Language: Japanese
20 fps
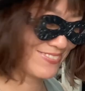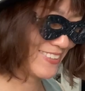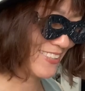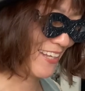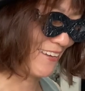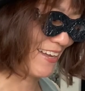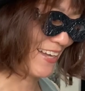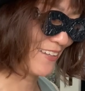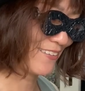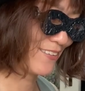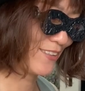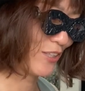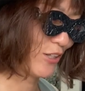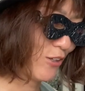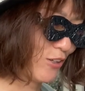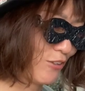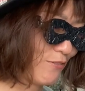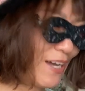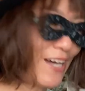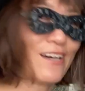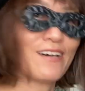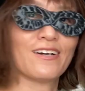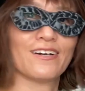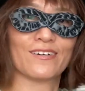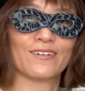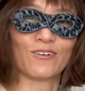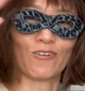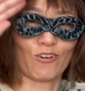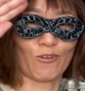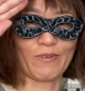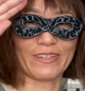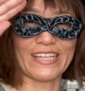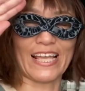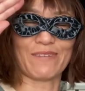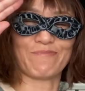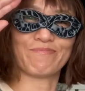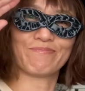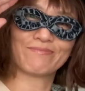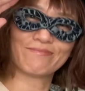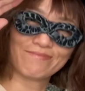では今日はここまで
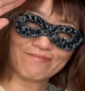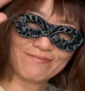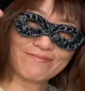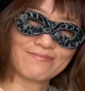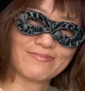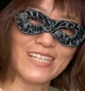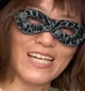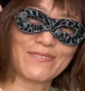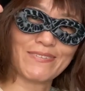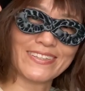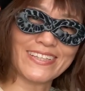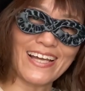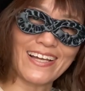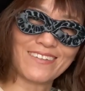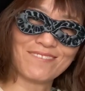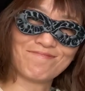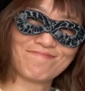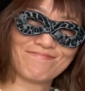ではまた